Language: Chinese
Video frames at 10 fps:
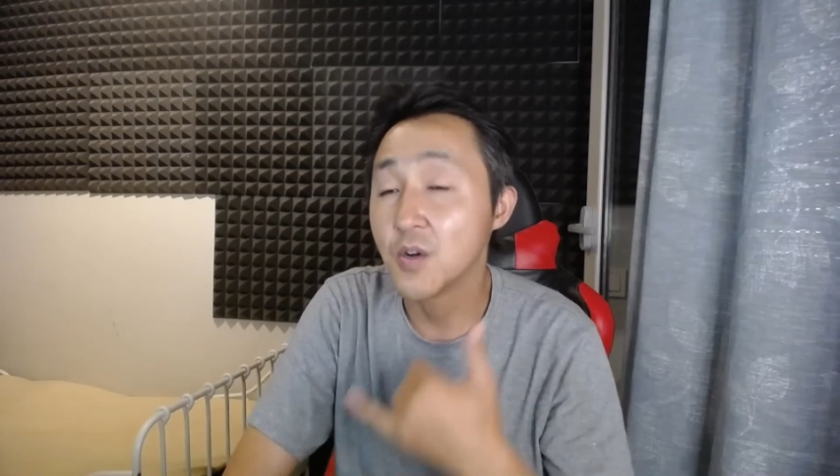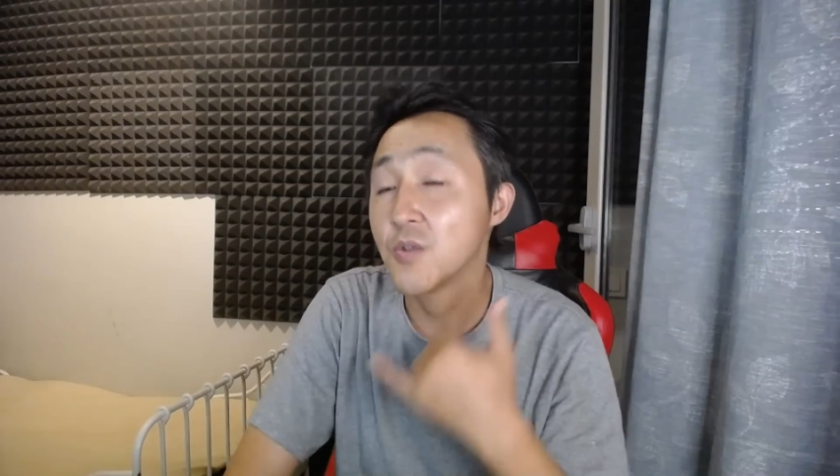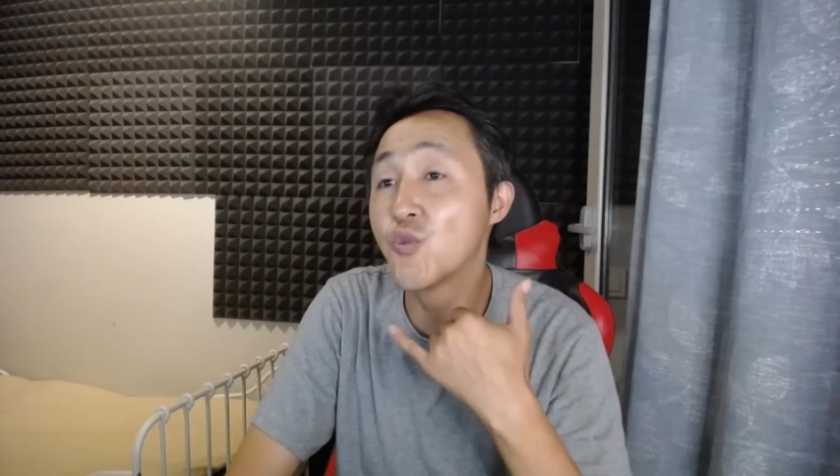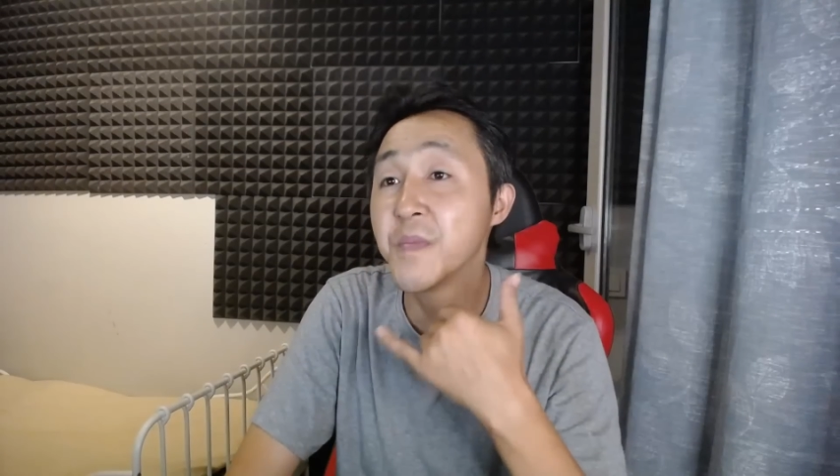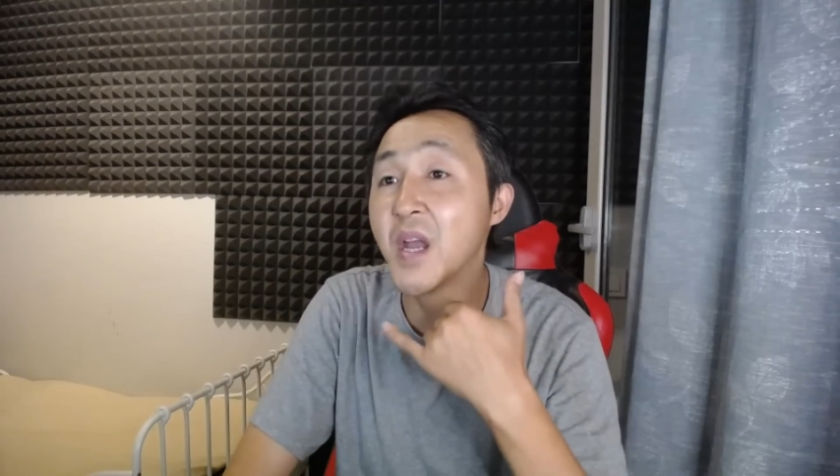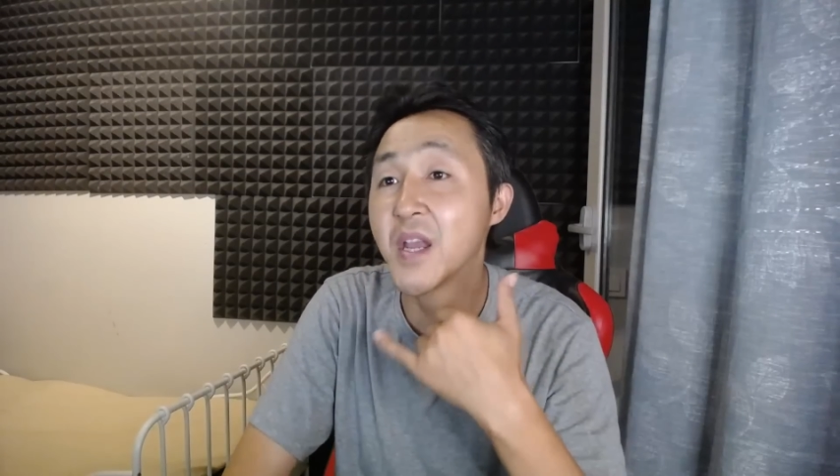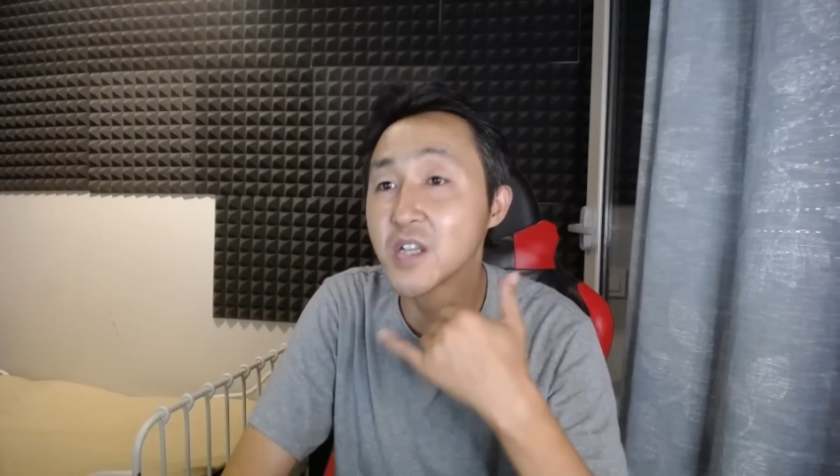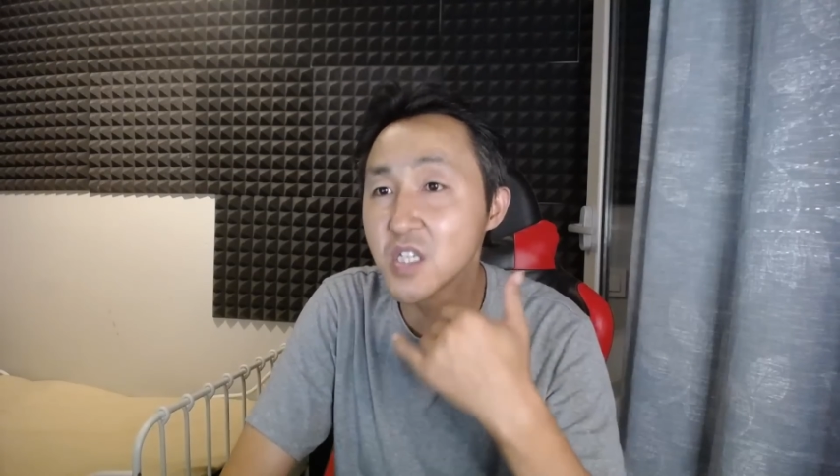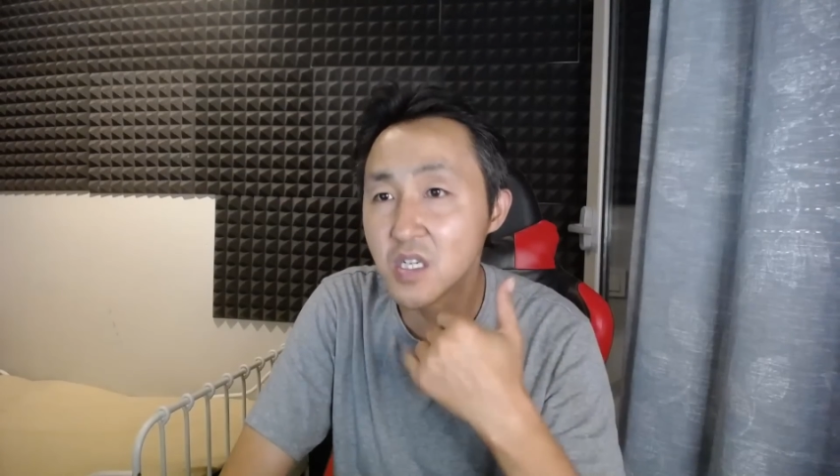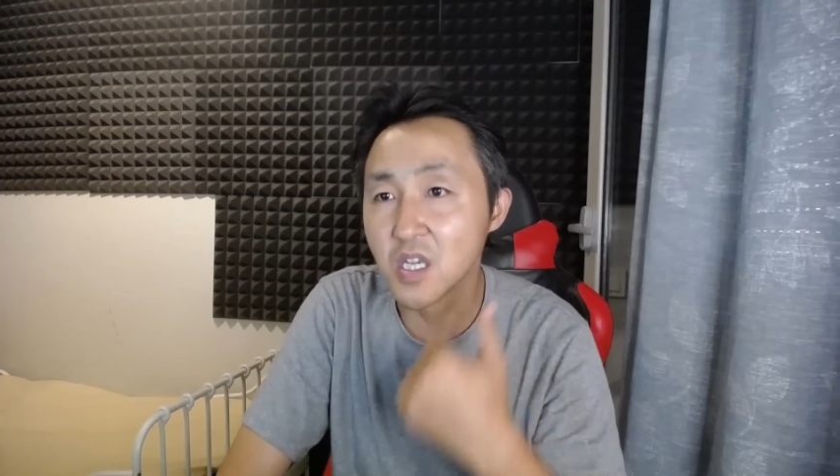会面临
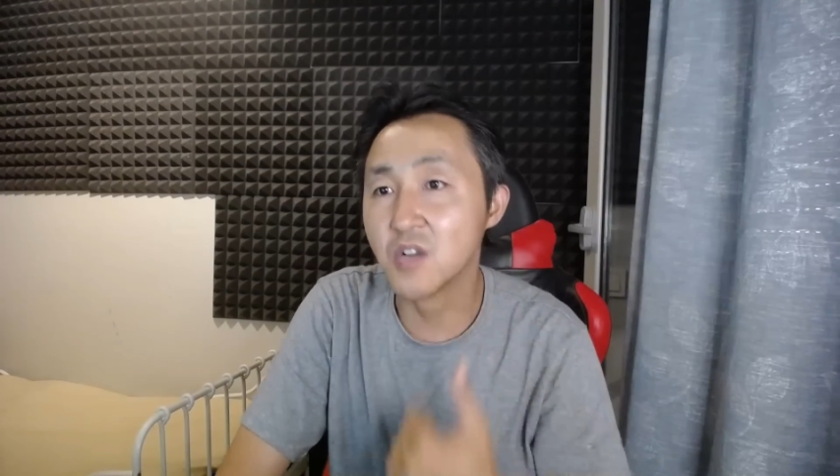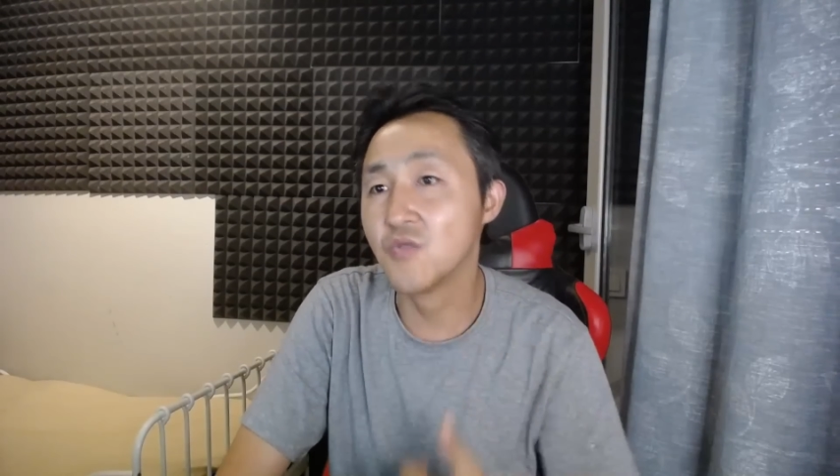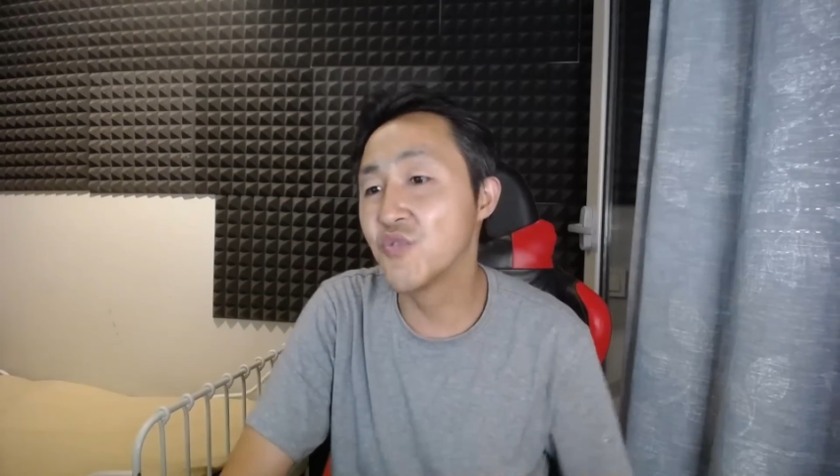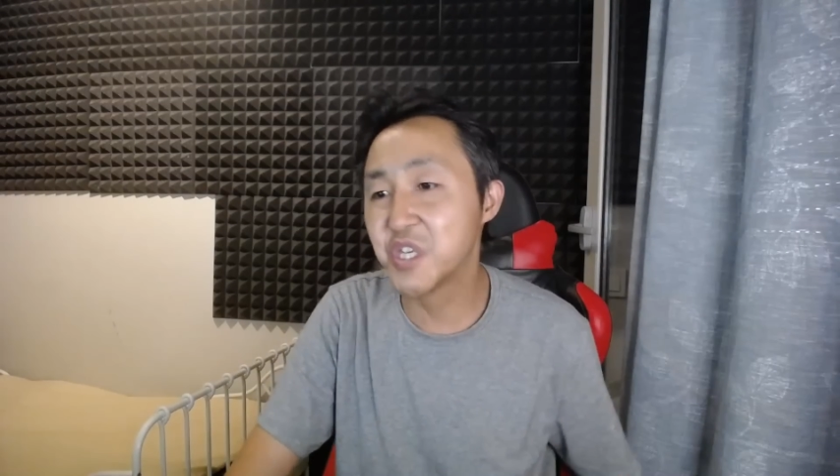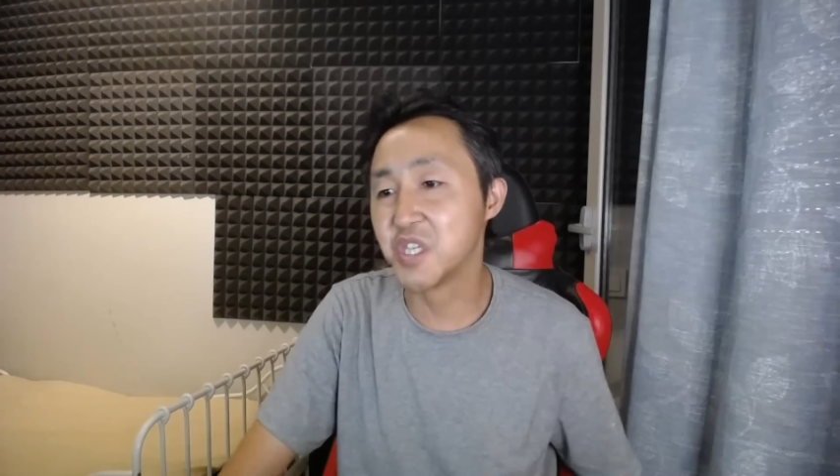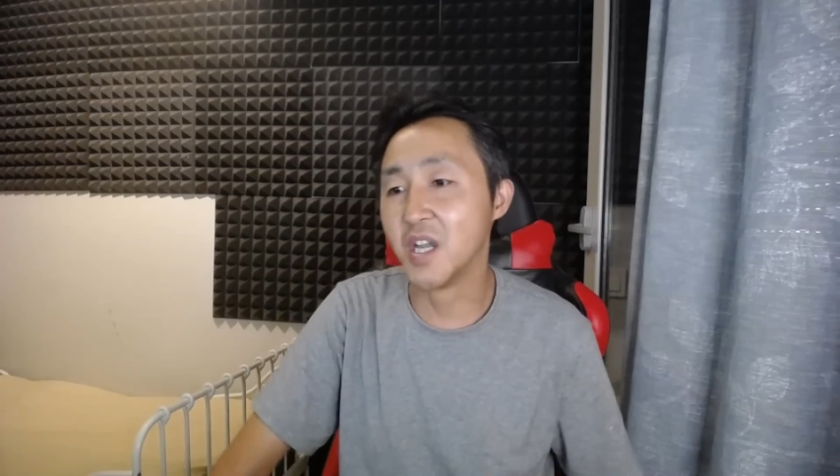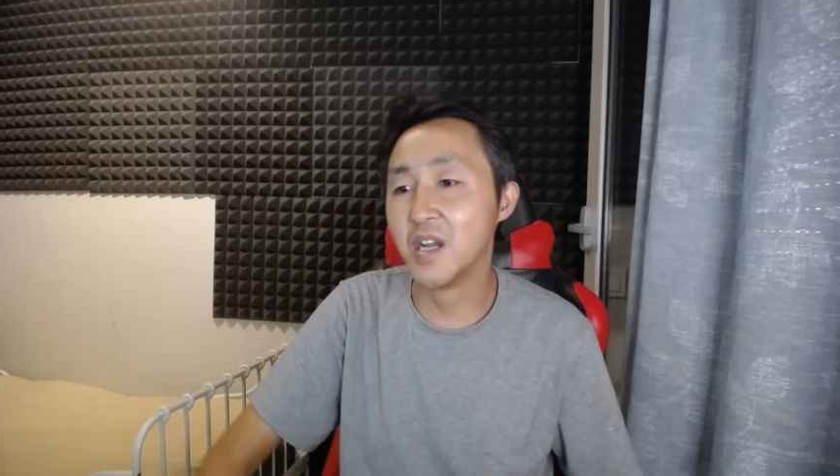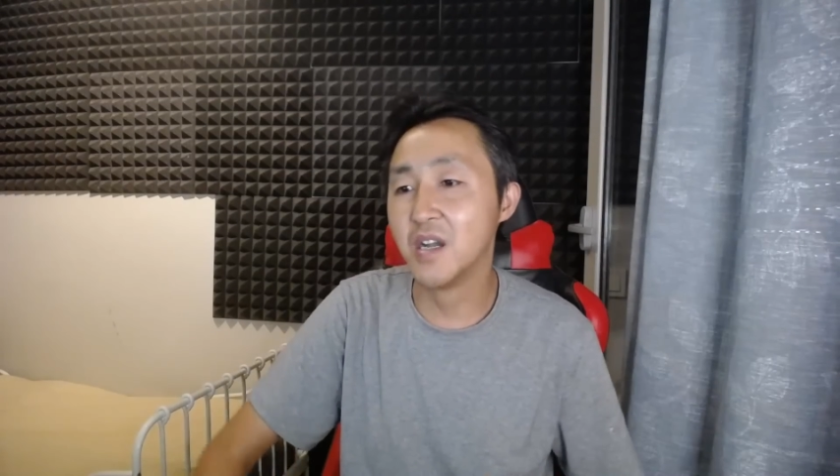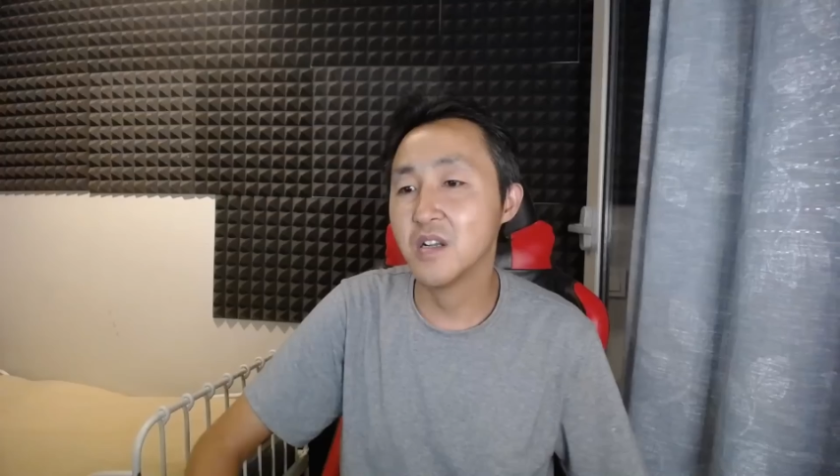着这些威胁。